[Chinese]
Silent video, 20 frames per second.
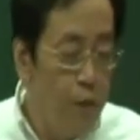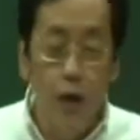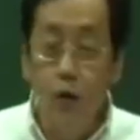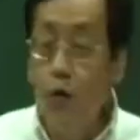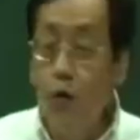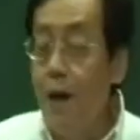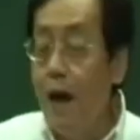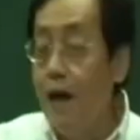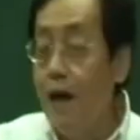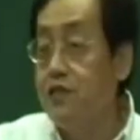
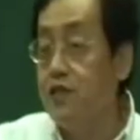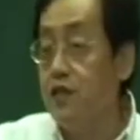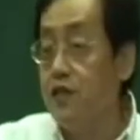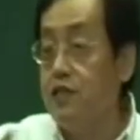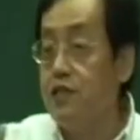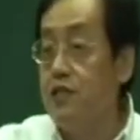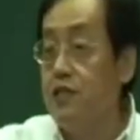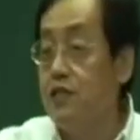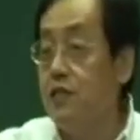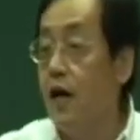后面我把
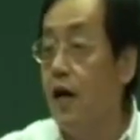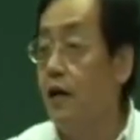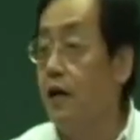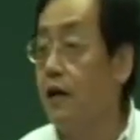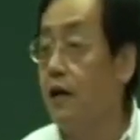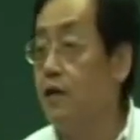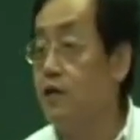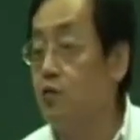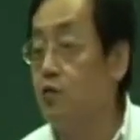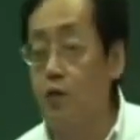它解释一
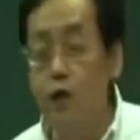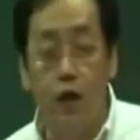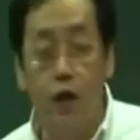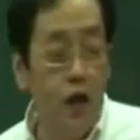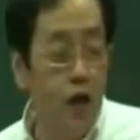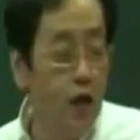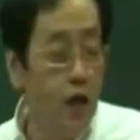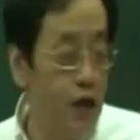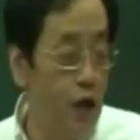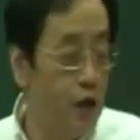下，让
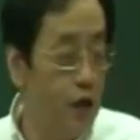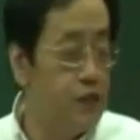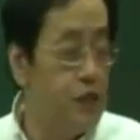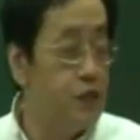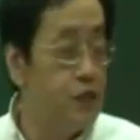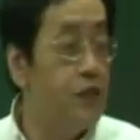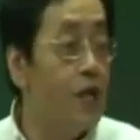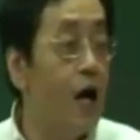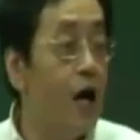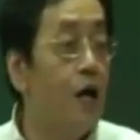诸位
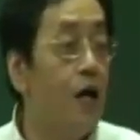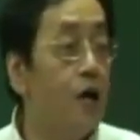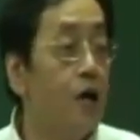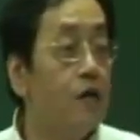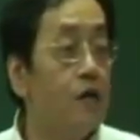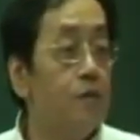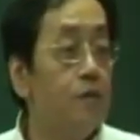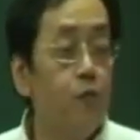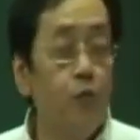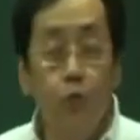了解一
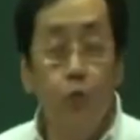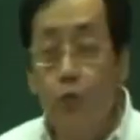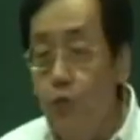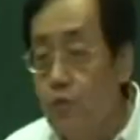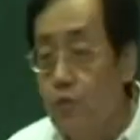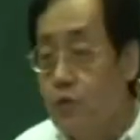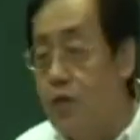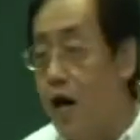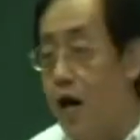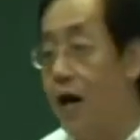下。
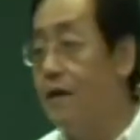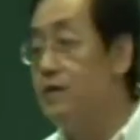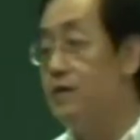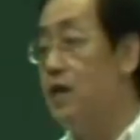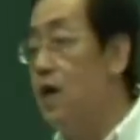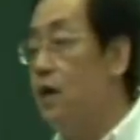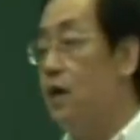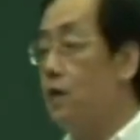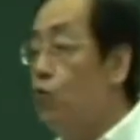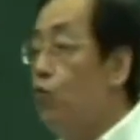伤
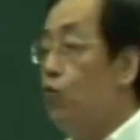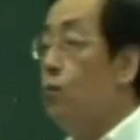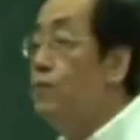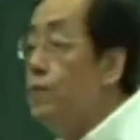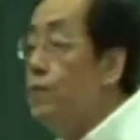寒家